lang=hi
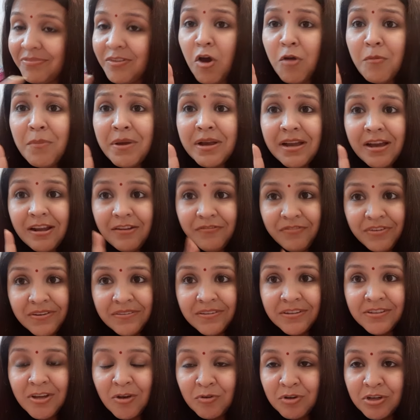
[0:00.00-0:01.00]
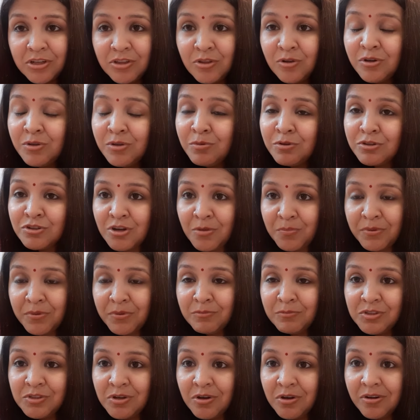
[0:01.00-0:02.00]
और मैं कल फिर से जाऊंगी थोड़ी वो शॉपिंग
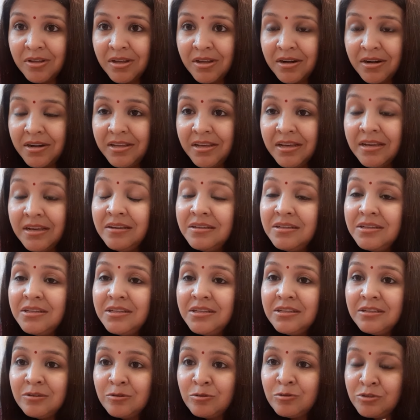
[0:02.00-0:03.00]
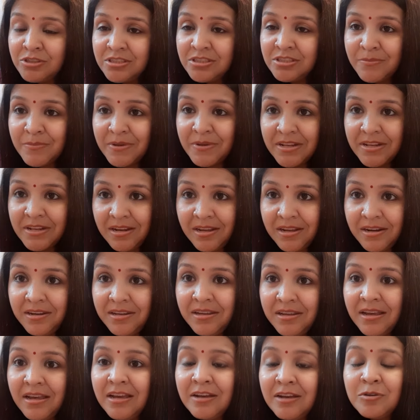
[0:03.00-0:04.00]
मुझे और करनी है कुछ चीज़ें मैंने ले ली
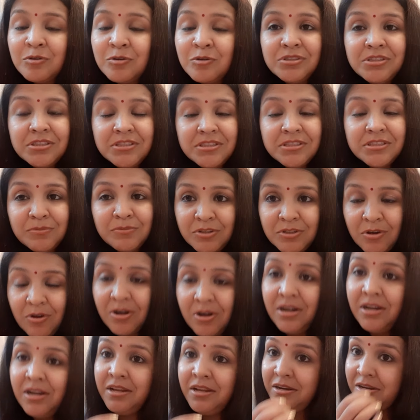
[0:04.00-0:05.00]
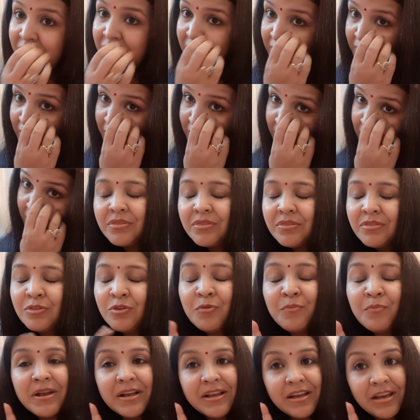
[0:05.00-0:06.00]
हैं कुछ चीज़ें मुझे और लेनी है
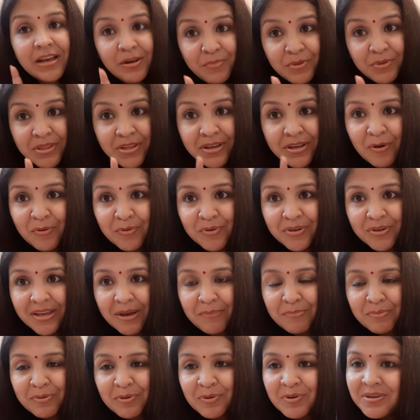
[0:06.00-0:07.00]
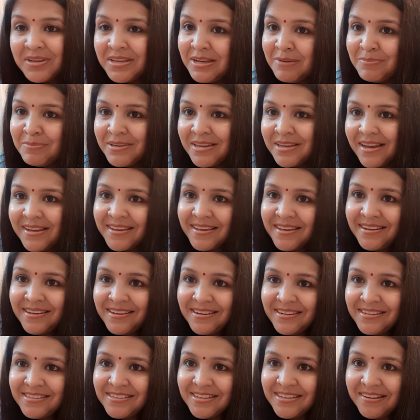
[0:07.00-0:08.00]
तो मैं कल भी दिखाऊंगी आपको कि हम क्या क्या
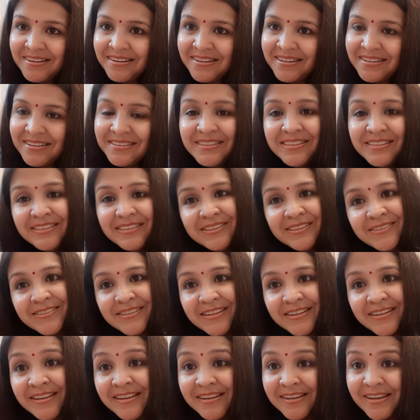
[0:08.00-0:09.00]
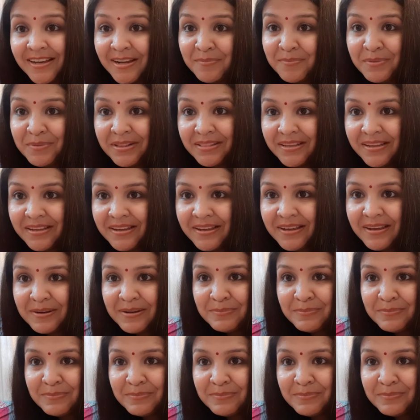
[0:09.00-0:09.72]
लेने जा रहे हैं तो चलिए कल मिलते हैं